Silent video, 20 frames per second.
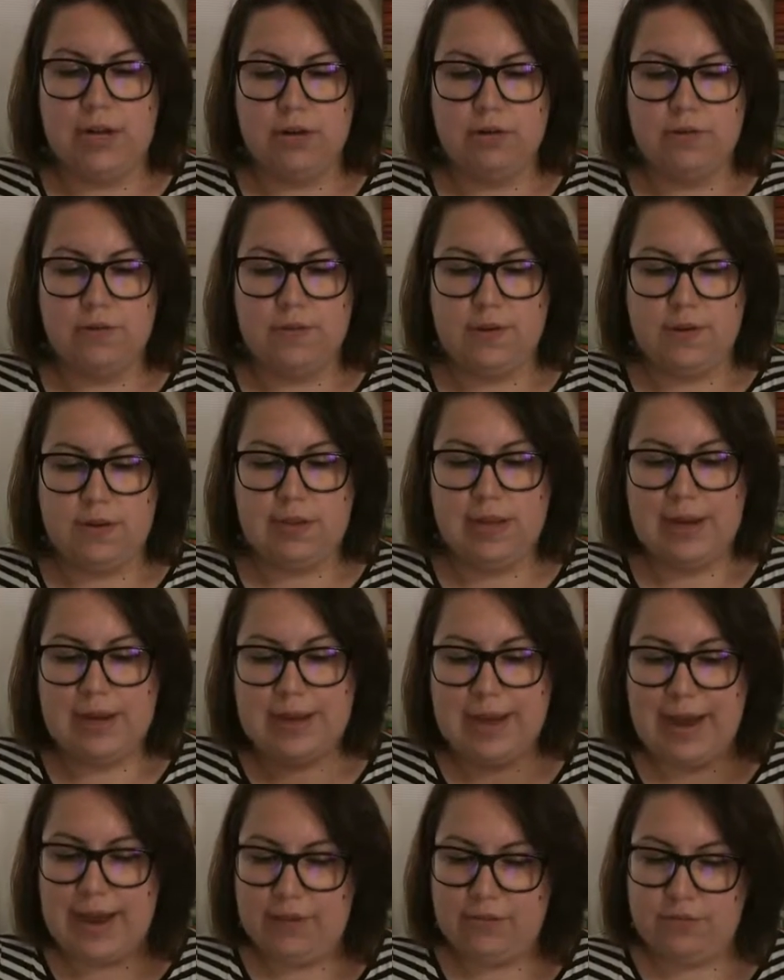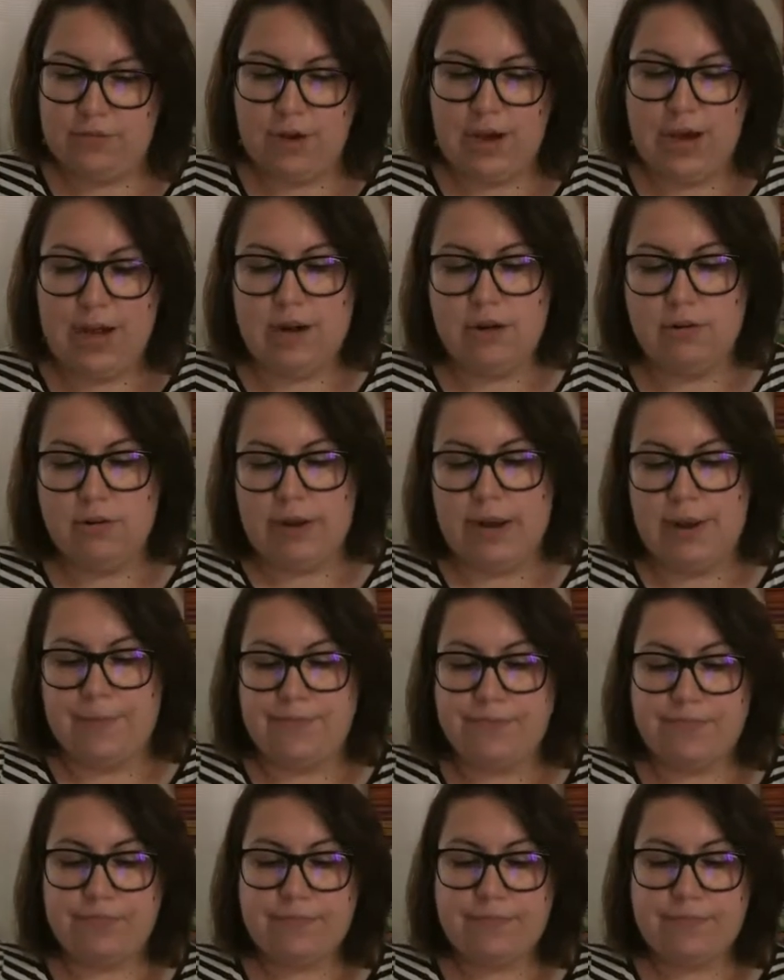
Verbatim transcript: le nozioni del caso, allora...